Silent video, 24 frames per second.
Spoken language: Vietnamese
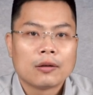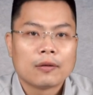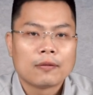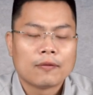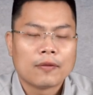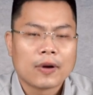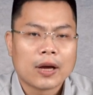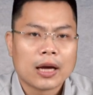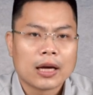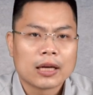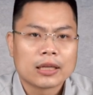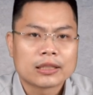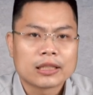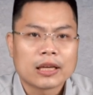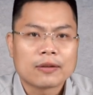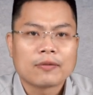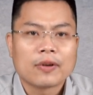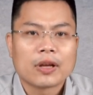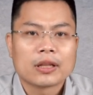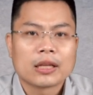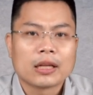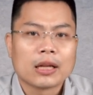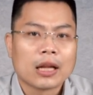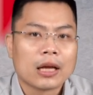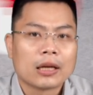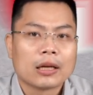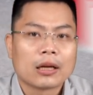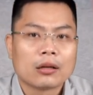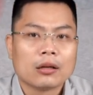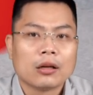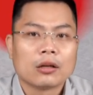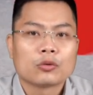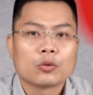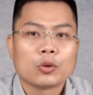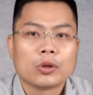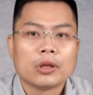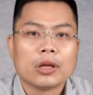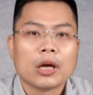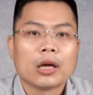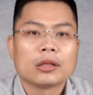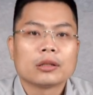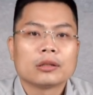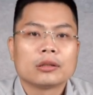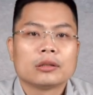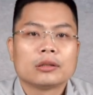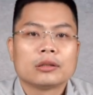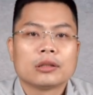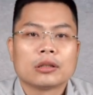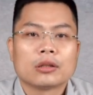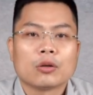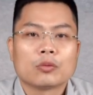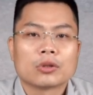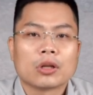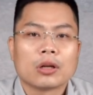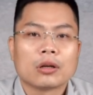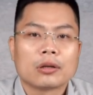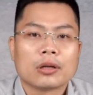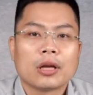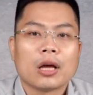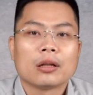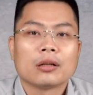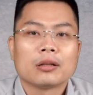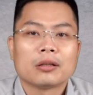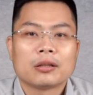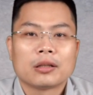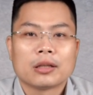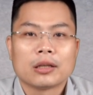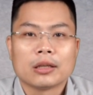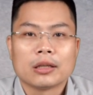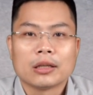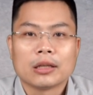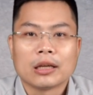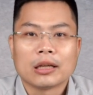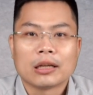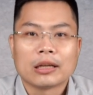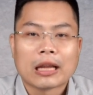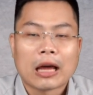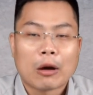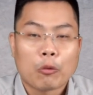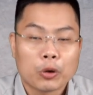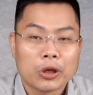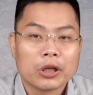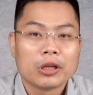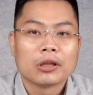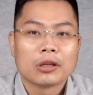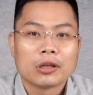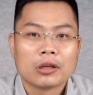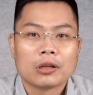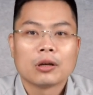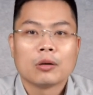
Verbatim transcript: Và xét về tỷ lệ năng lượng thủy điện trên tổng sản lượng điện thì Na Uy